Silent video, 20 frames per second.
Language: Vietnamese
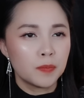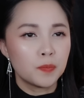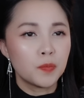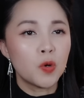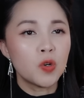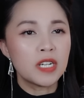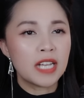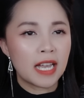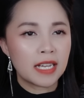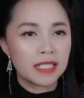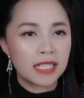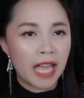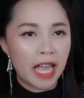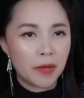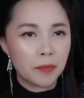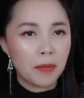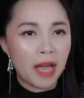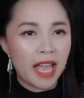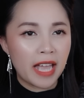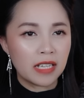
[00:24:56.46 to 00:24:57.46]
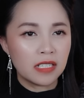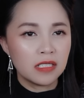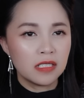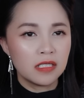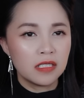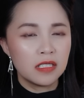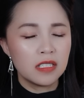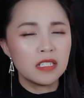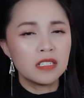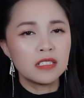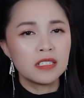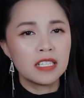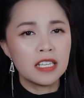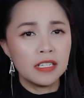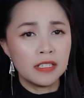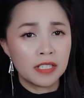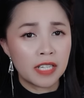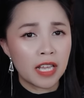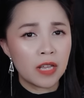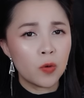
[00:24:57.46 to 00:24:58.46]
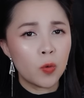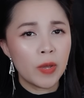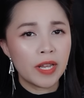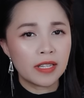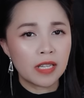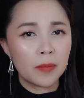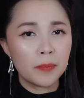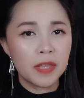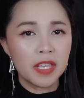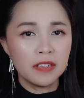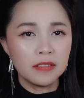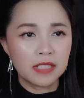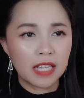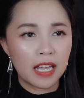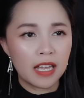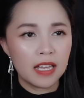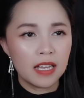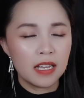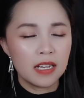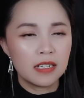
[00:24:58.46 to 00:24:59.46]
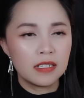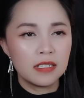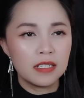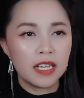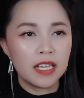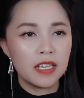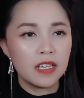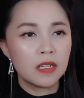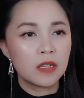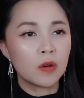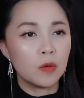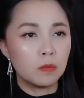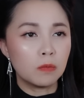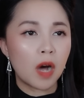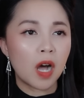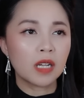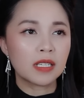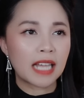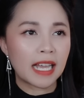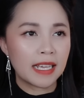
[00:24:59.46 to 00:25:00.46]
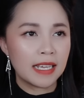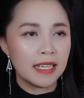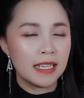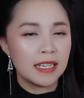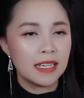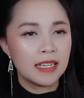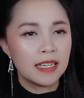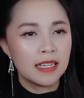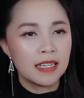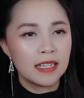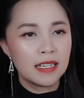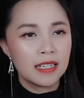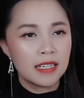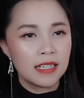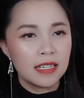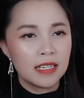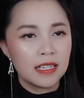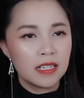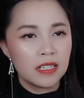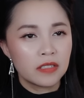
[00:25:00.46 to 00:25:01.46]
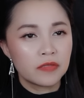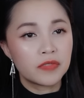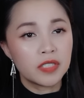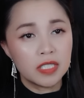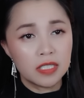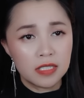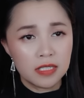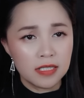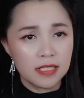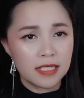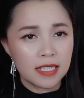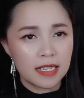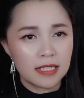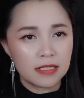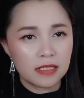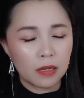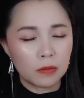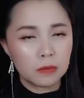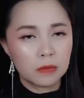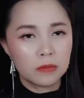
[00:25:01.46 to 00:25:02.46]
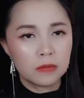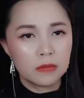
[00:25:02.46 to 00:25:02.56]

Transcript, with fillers: Muốn ngăn cản bạn, nhưng nhìn Tiên quyết tâm như thế, Lý cũng bó tay. Vừa gửi xe xong,